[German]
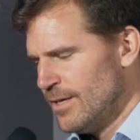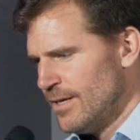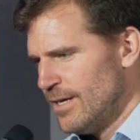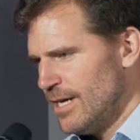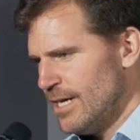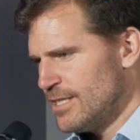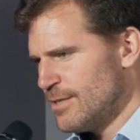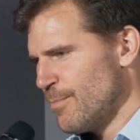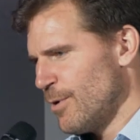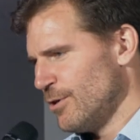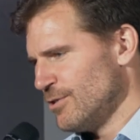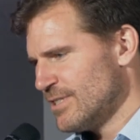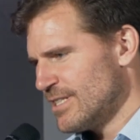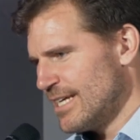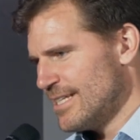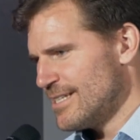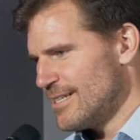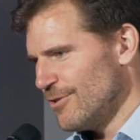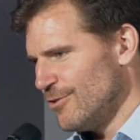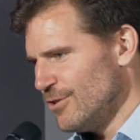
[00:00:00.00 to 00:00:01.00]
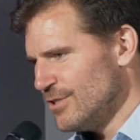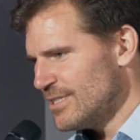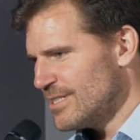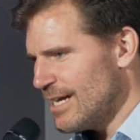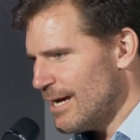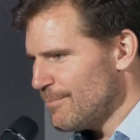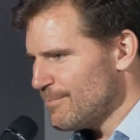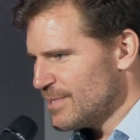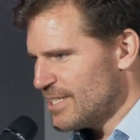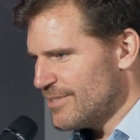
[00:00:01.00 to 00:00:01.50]
Also bei uns geht es los
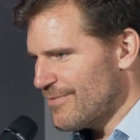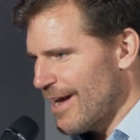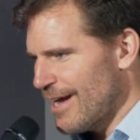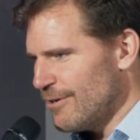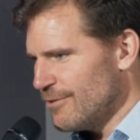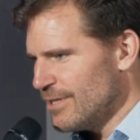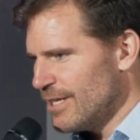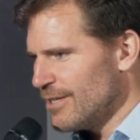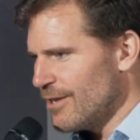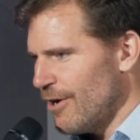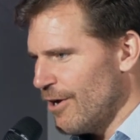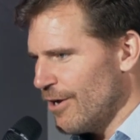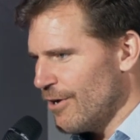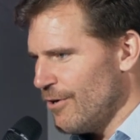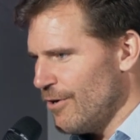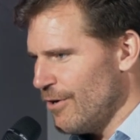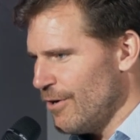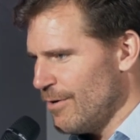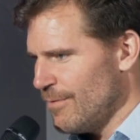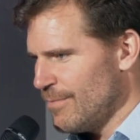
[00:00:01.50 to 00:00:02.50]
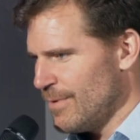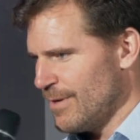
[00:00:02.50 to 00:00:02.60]
ab 200 Euro.